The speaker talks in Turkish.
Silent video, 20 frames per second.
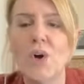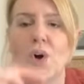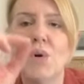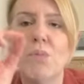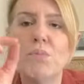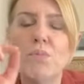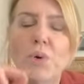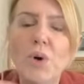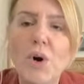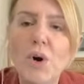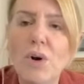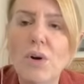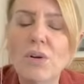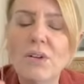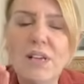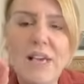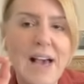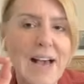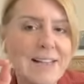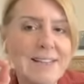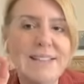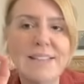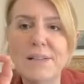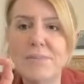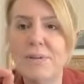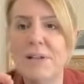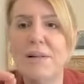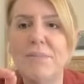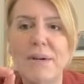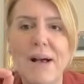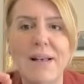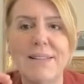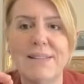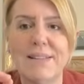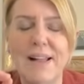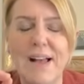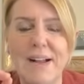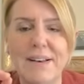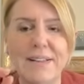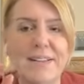Bu kendini
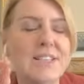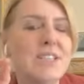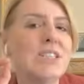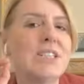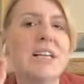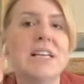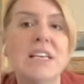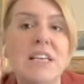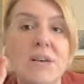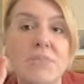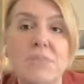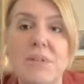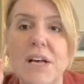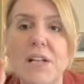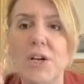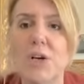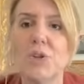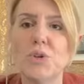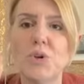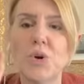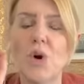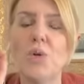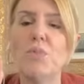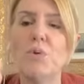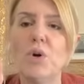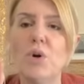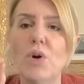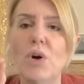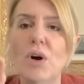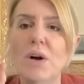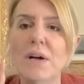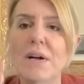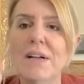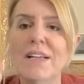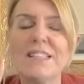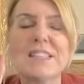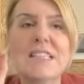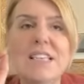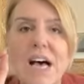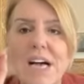bilmezler. İşte kimden alıyor bu
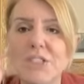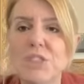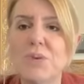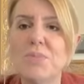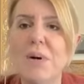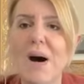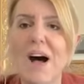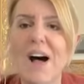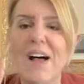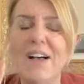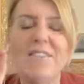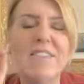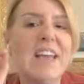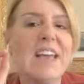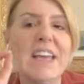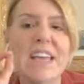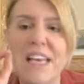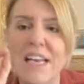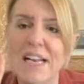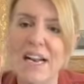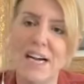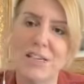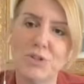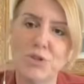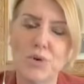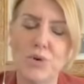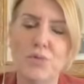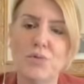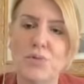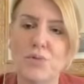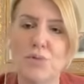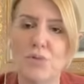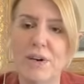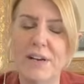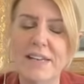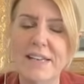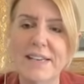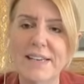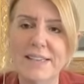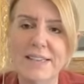saçma ve iğrenç
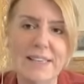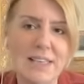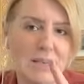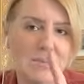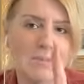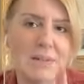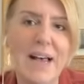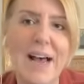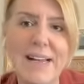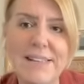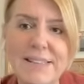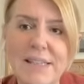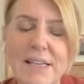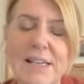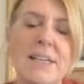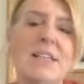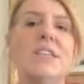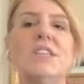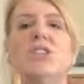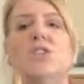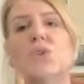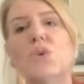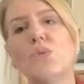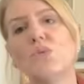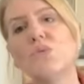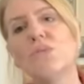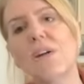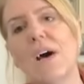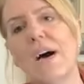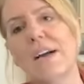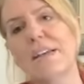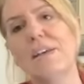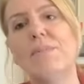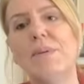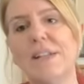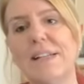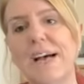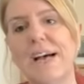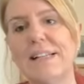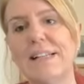özgüveni? Kimden? İşte onu takip
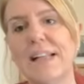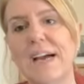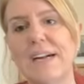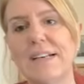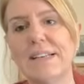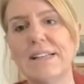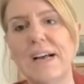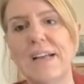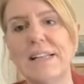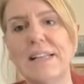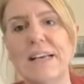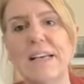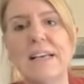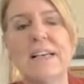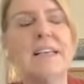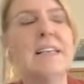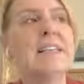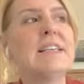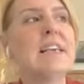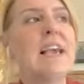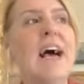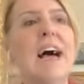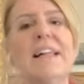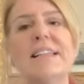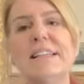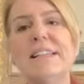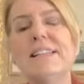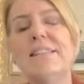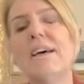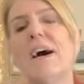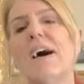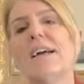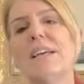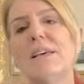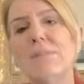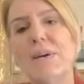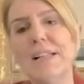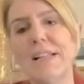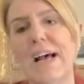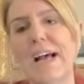edenlerden. Kendini
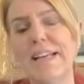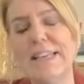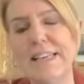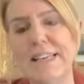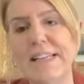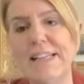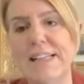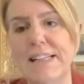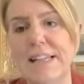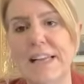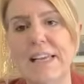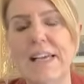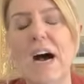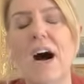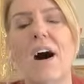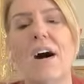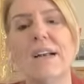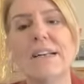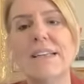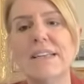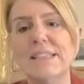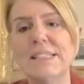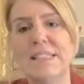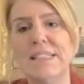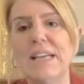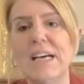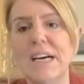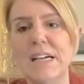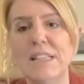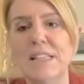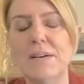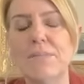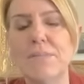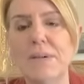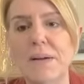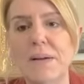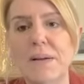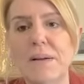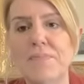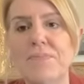takip eden kitleyi arkasına alıp
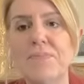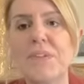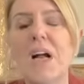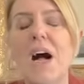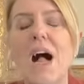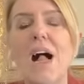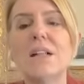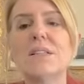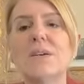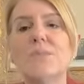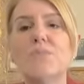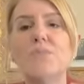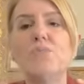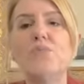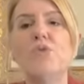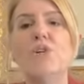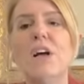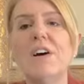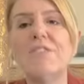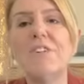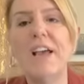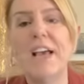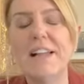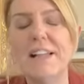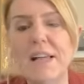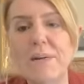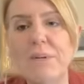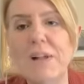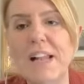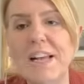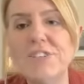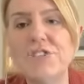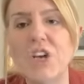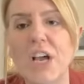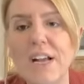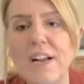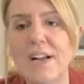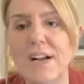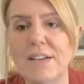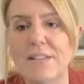kalkıp bu lafı
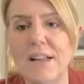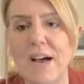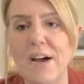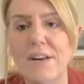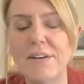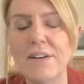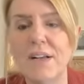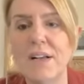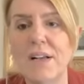edebilecek kadar